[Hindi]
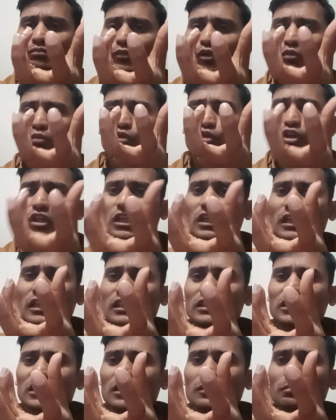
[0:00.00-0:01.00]
प्रमोट करने
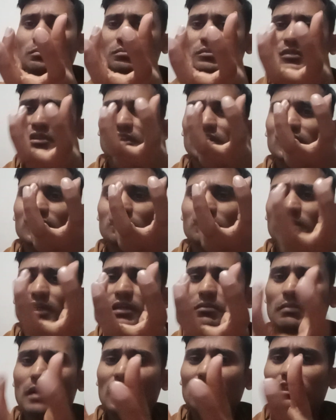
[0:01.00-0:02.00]
के सिर्फ
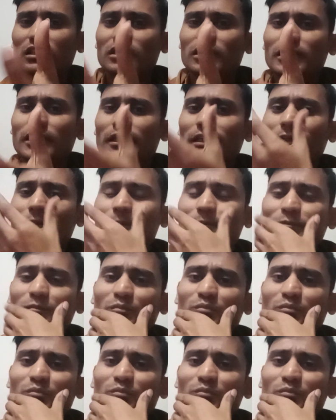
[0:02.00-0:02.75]
इसमें बात किए हैं